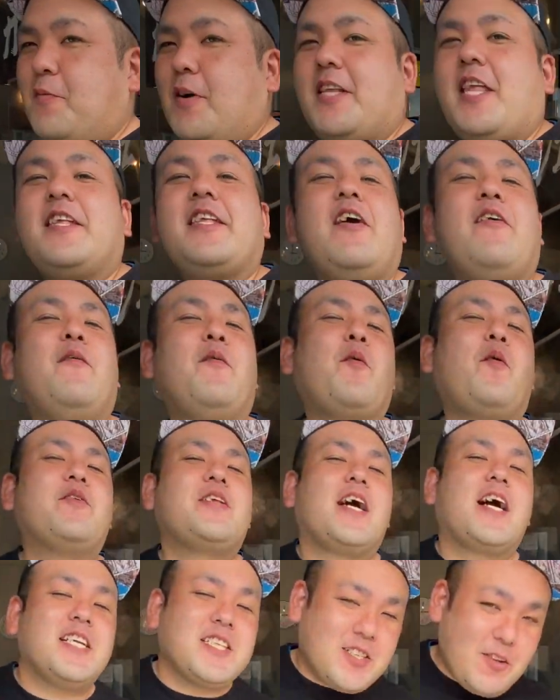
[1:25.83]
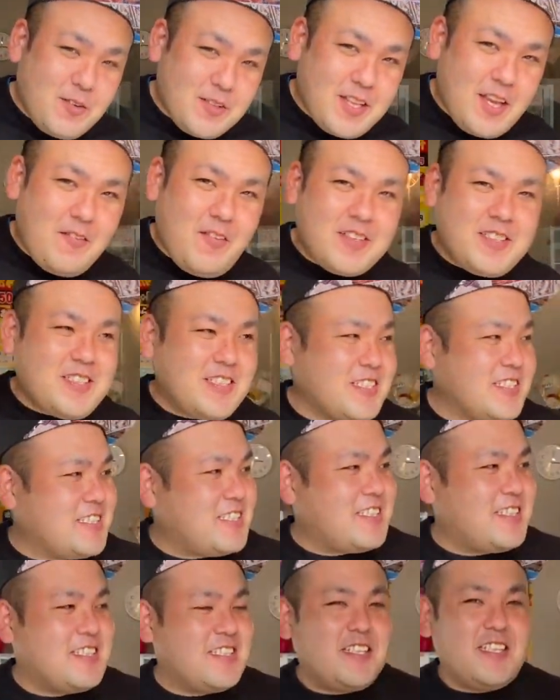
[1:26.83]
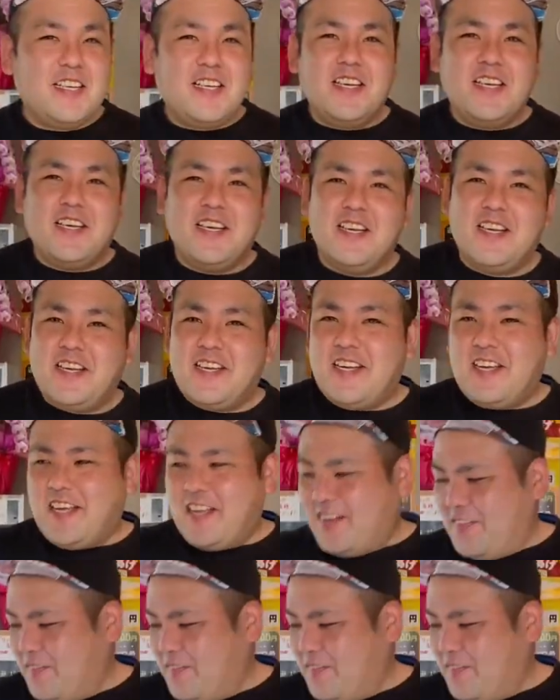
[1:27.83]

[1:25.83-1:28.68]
店内はこんな感じでございます。はい、